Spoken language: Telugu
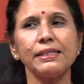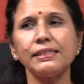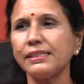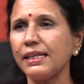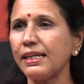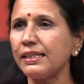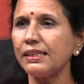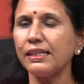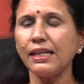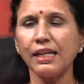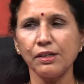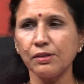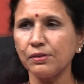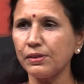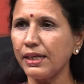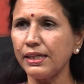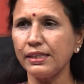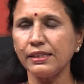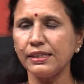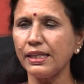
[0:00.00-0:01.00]
మనశ్శాంతి
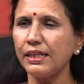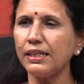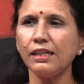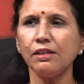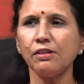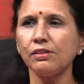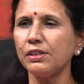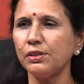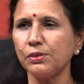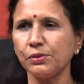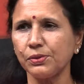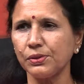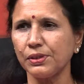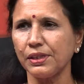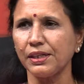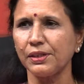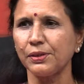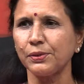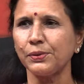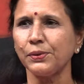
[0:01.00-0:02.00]
లేకుండా ఆయన ఢిల్లీలో
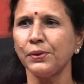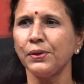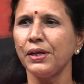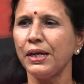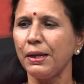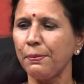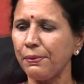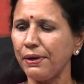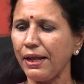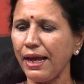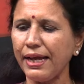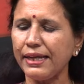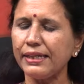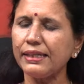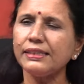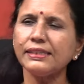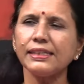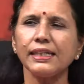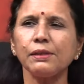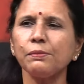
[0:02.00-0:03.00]
తిరుగుతున్నాడు ఇప్పుడు
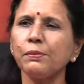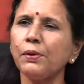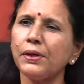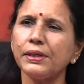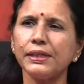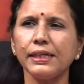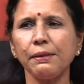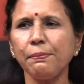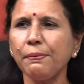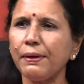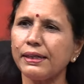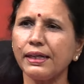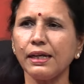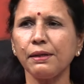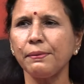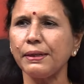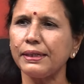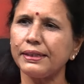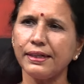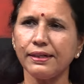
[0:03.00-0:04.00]
ఆయన్ని జగన్మోహన్ రెడ్డి
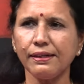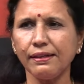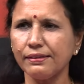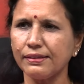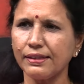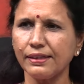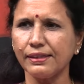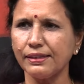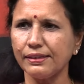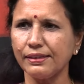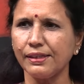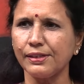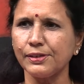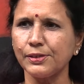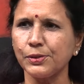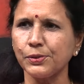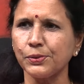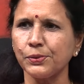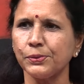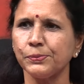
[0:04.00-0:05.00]
పక్కకు పెట్టాడు అందరికీ
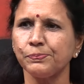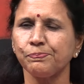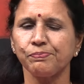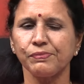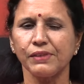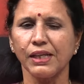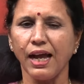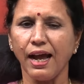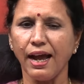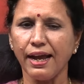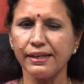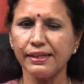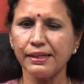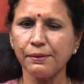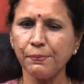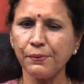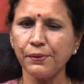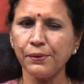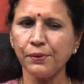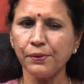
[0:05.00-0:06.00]
తెలుసు ఆయన
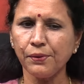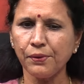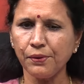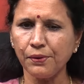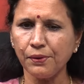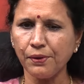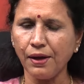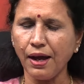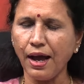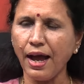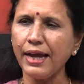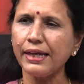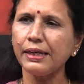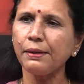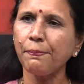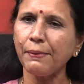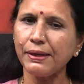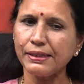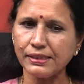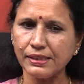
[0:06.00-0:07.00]
ఇప్పుడు ఆయన
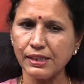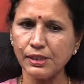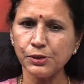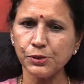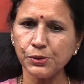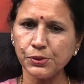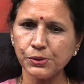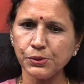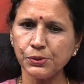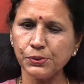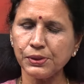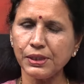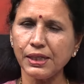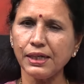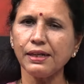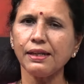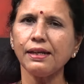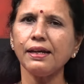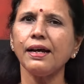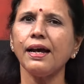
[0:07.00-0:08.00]
పర్సనల్
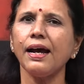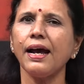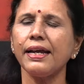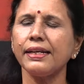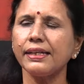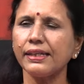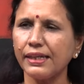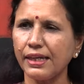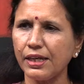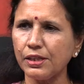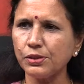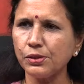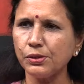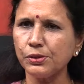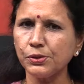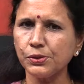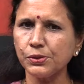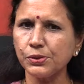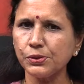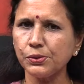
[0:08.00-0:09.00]
చూసుకుంటాడా ఆయన కేసులు
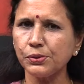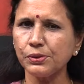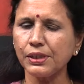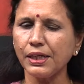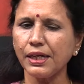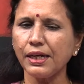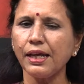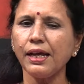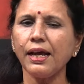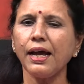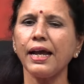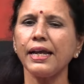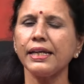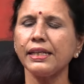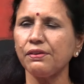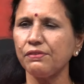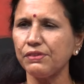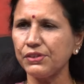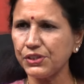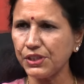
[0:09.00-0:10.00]
చూసుకుంటాడా
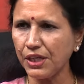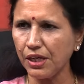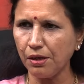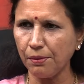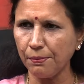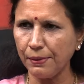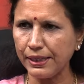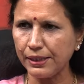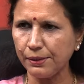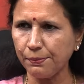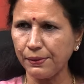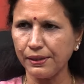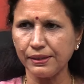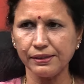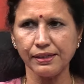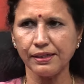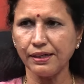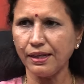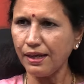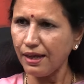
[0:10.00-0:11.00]
ఆయన విషయాల్లో
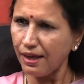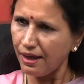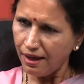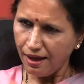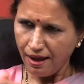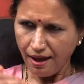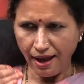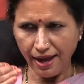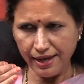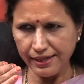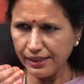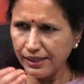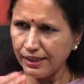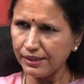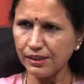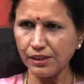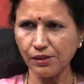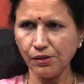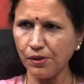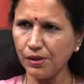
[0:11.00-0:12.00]
బయటపడతాడా ఆయన
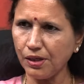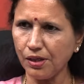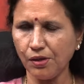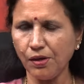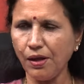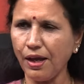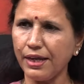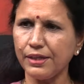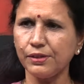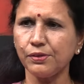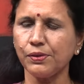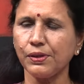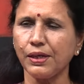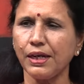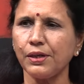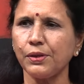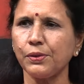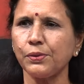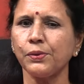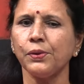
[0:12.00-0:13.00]
గందరగోళంలో ఆయన
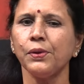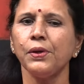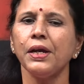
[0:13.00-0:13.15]
ఉన్నాడు